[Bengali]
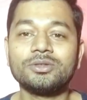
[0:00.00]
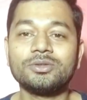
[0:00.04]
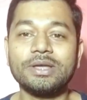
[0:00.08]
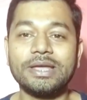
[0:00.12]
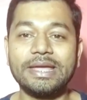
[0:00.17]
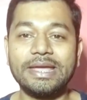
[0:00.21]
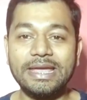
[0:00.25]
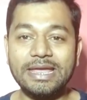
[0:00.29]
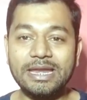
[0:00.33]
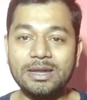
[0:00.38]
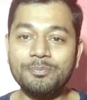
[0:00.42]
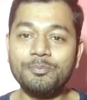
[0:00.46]
তো
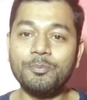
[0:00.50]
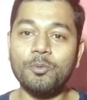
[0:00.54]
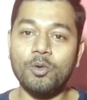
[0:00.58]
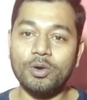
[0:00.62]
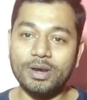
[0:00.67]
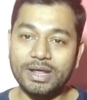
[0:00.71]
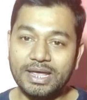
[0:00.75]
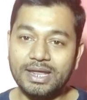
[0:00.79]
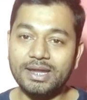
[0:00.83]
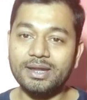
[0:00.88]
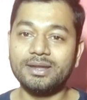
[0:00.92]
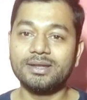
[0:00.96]
এর
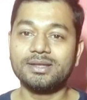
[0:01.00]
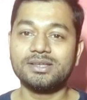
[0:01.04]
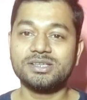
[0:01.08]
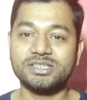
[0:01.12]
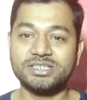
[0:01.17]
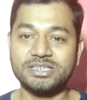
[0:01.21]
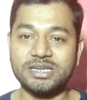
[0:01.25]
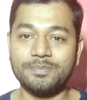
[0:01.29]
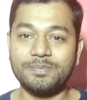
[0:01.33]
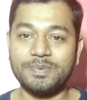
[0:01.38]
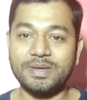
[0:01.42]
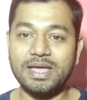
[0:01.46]
পরে
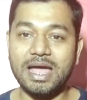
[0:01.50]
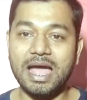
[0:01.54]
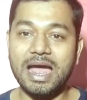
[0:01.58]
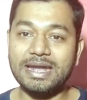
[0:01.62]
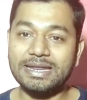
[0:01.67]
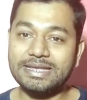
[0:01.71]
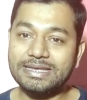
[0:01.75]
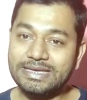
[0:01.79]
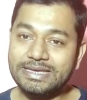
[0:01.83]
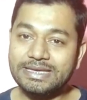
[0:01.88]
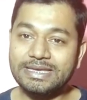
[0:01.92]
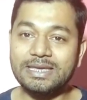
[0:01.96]
স্টেপে
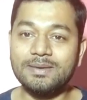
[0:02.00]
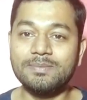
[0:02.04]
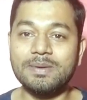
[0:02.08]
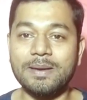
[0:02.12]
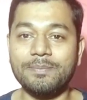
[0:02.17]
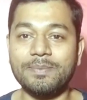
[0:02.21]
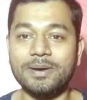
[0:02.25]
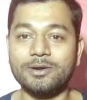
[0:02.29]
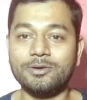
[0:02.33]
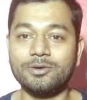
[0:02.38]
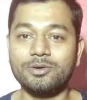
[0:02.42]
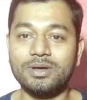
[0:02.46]
আর কি কি
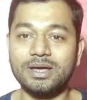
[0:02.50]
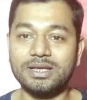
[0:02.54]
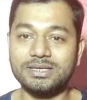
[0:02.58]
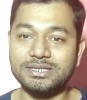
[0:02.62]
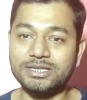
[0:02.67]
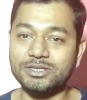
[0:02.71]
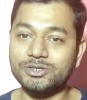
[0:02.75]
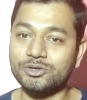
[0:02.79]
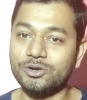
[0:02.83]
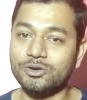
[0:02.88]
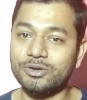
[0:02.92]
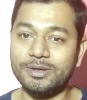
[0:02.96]
ব্যাপারগুলো
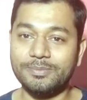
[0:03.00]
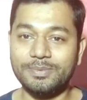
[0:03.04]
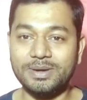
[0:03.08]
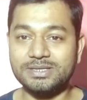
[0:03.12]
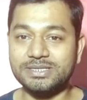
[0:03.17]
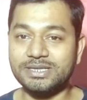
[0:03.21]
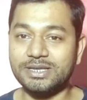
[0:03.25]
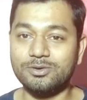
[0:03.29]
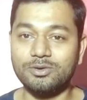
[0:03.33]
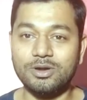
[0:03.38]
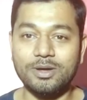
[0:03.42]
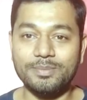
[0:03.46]
আছে চলো এবার
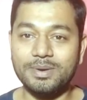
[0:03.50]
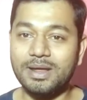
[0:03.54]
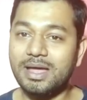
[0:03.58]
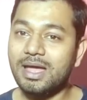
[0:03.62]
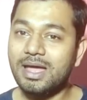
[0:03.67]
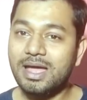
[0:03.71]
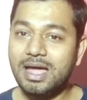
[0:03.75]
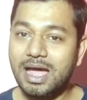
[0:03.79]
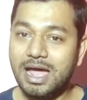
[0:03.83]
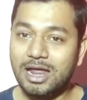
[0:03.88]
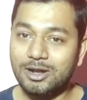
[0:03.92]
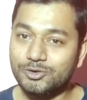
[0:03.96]
সেগুলো আমরা
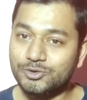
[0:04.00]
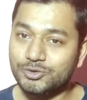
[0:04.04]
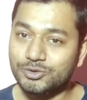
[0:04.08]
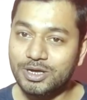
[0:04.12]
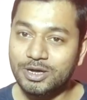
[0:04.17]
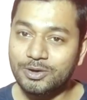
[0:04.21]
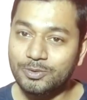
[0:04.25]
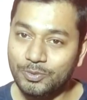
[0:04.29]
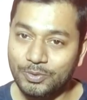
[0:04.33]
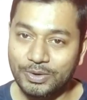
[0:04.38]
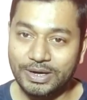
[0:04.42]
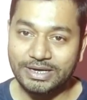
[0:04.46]

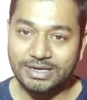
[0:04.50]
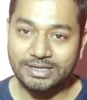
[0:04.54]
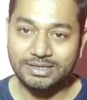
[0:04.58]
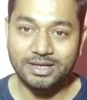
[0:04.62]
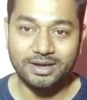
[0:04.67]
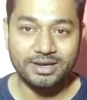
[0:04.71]
আলোচনা করে নিই